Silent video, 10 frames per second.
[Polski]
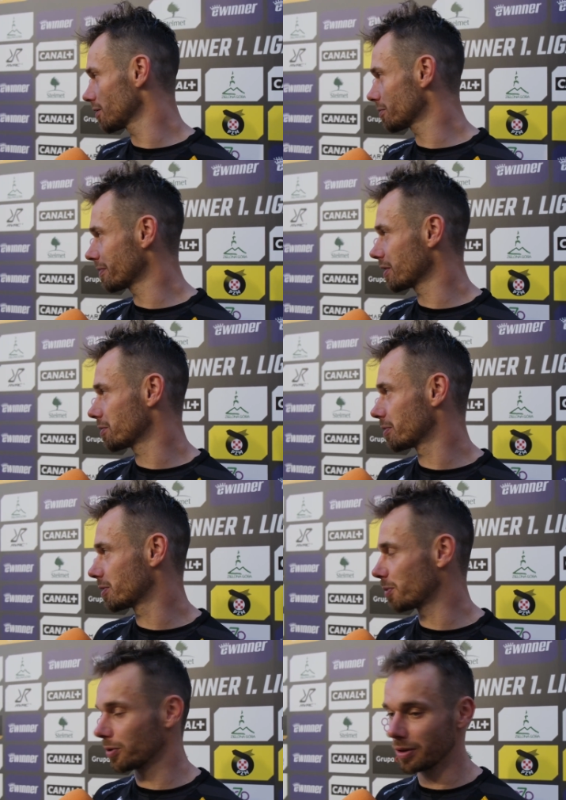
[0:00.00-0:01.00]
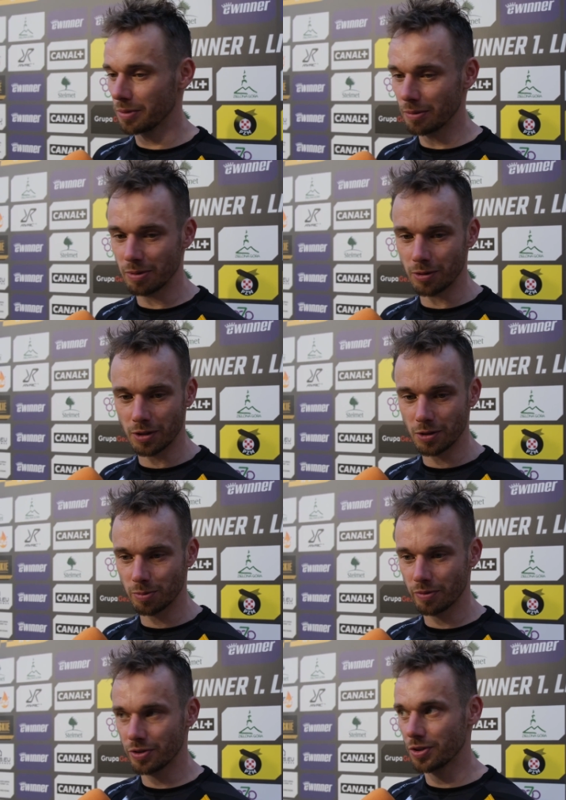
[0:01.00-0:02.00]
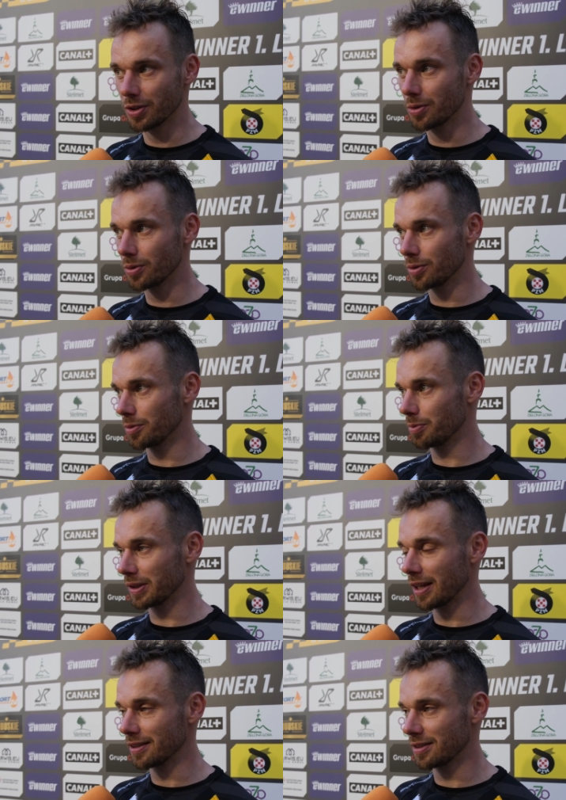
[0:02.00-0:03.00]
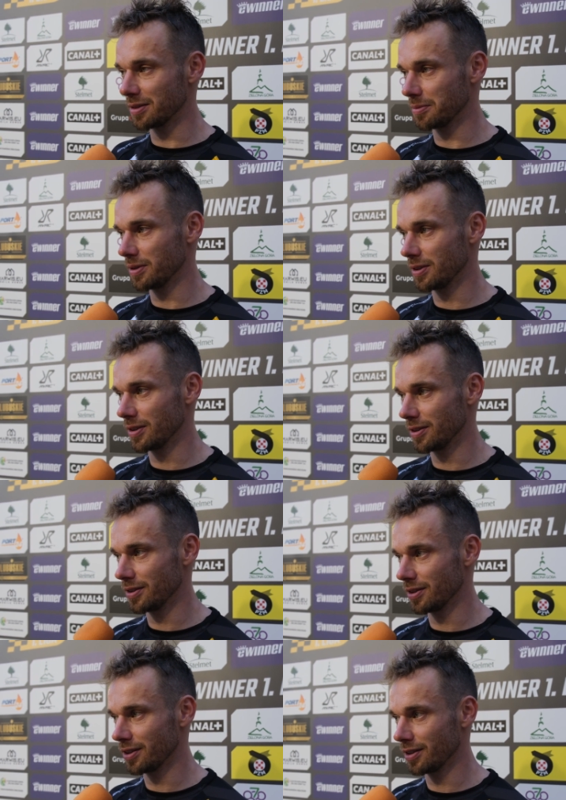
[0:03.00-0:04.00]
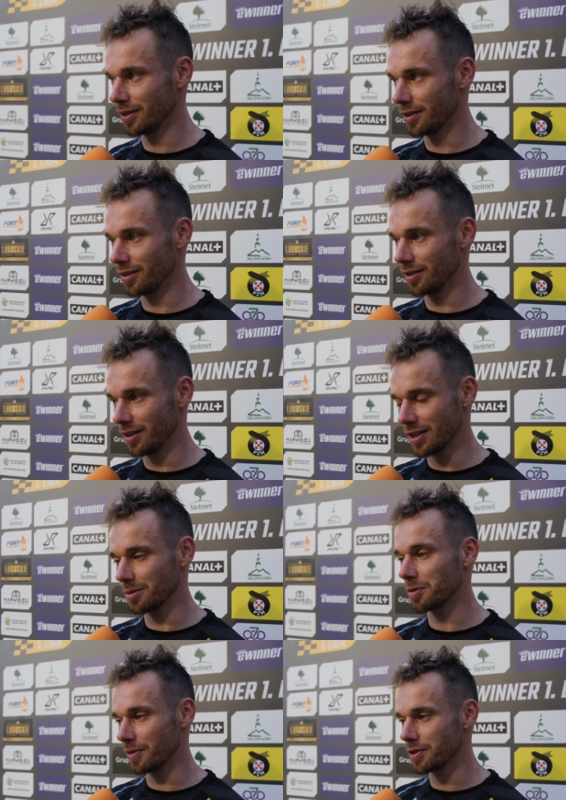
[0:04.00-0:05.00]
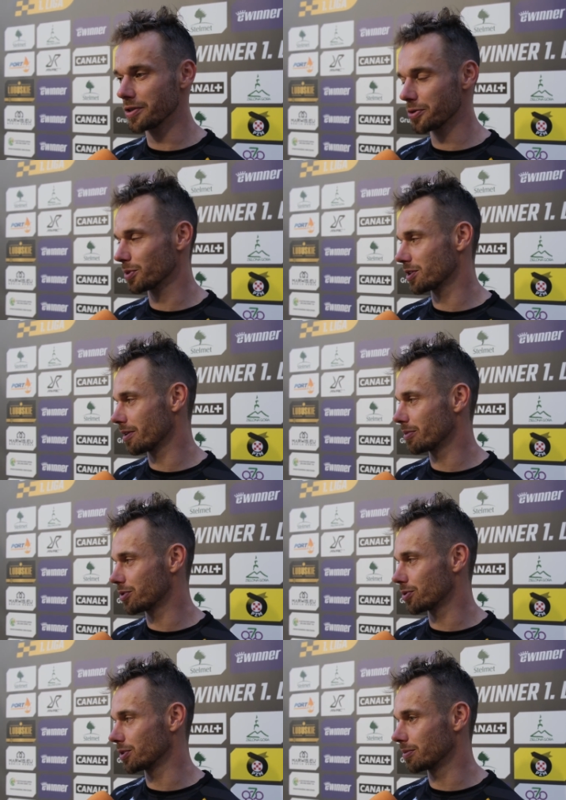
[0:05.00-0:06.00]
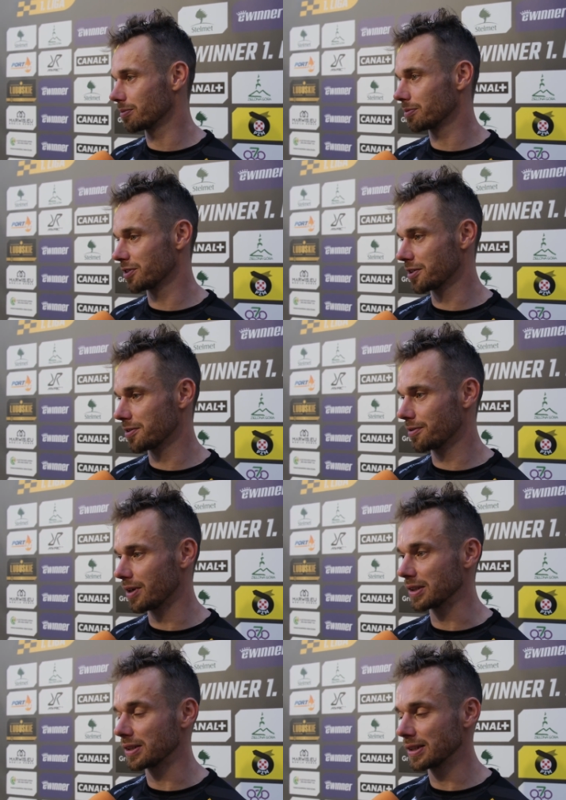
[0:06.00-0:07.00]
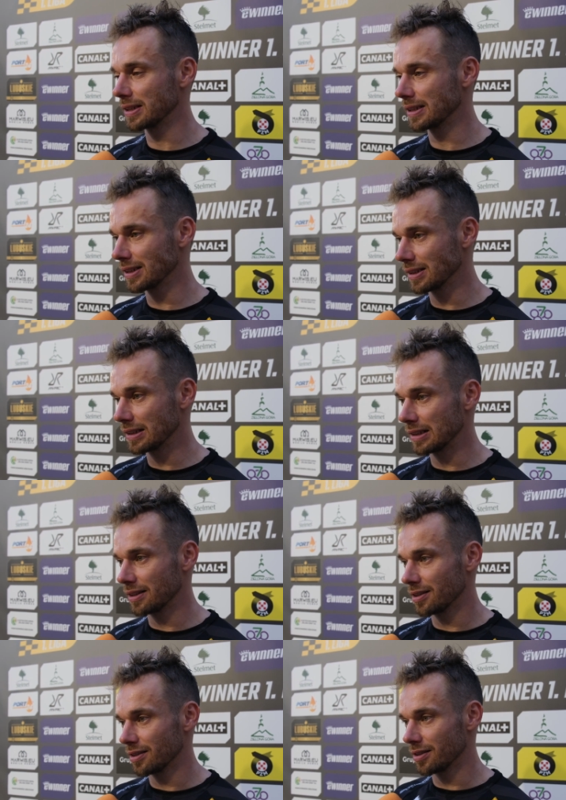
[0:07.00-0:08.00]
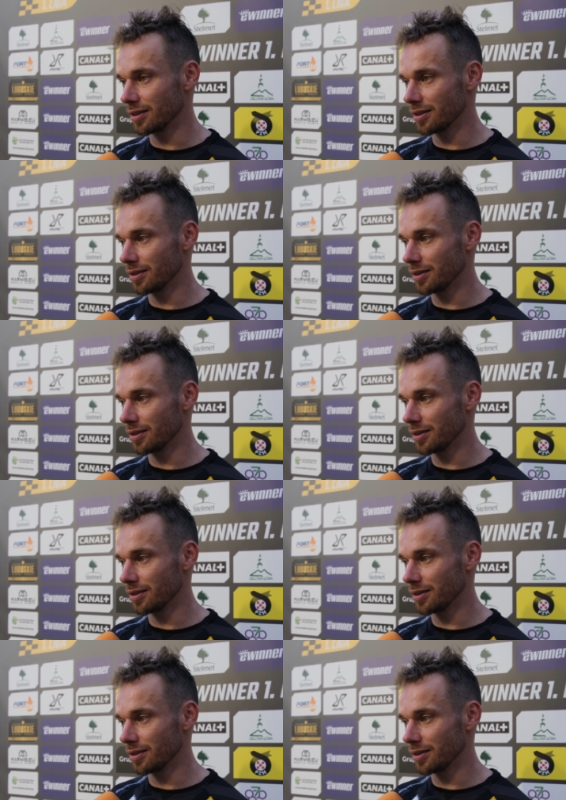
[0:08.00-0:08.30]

rozmawialiśmy z Piotrem jakby od razu po wyścigu 15 i, i razem stwierdziliśmy, że trzeba być czujnym, zdecydowanie. Eee,